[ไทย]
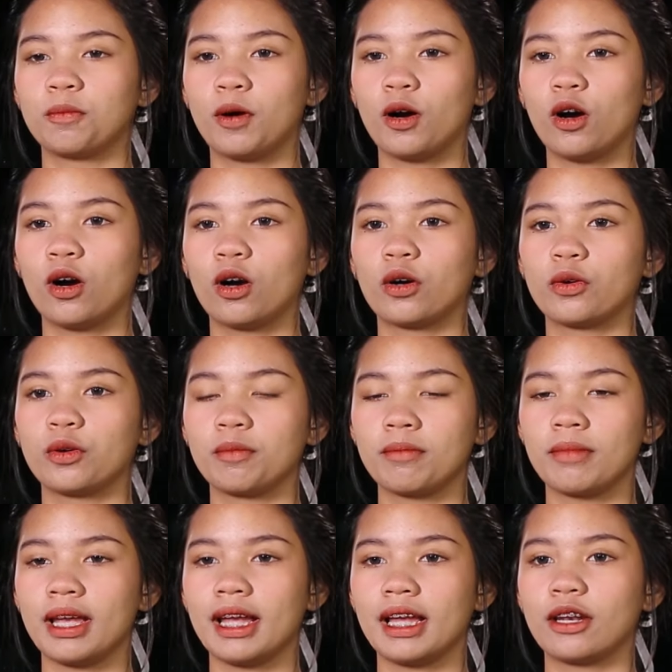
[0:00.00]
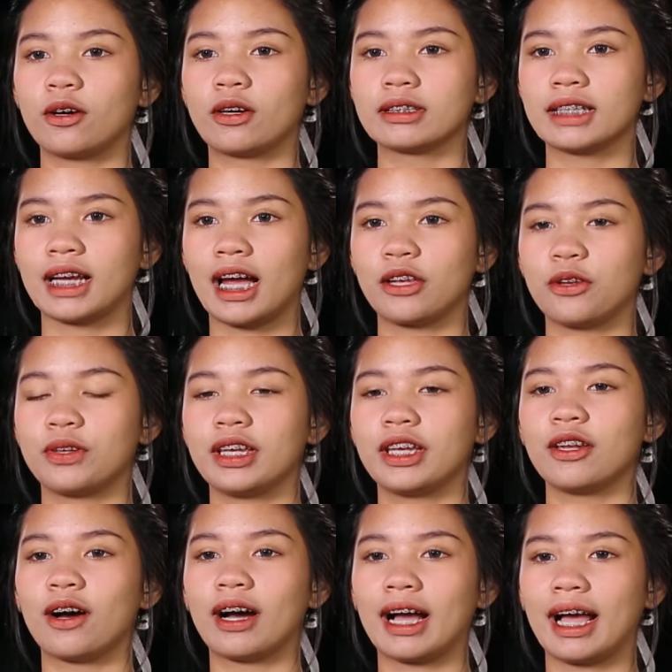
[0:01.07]
ณพ่อคุณแม่น้องชายอยู่ที่
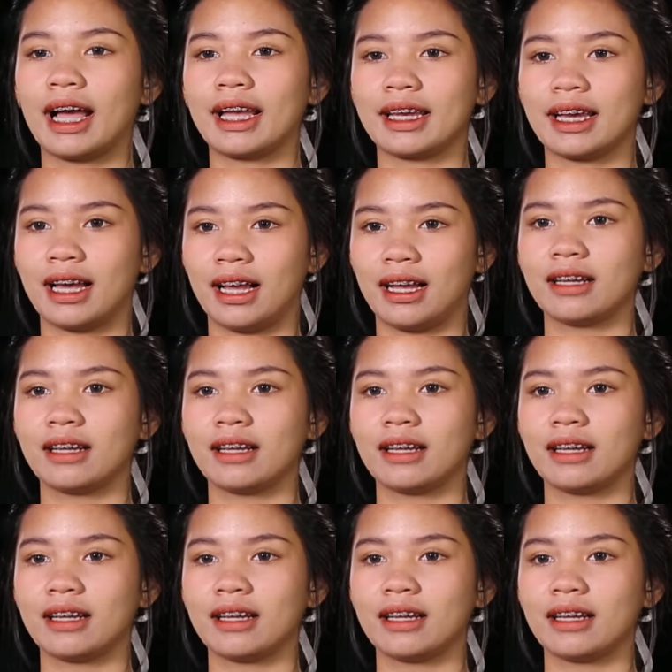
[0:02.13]
หนองคายค่ะ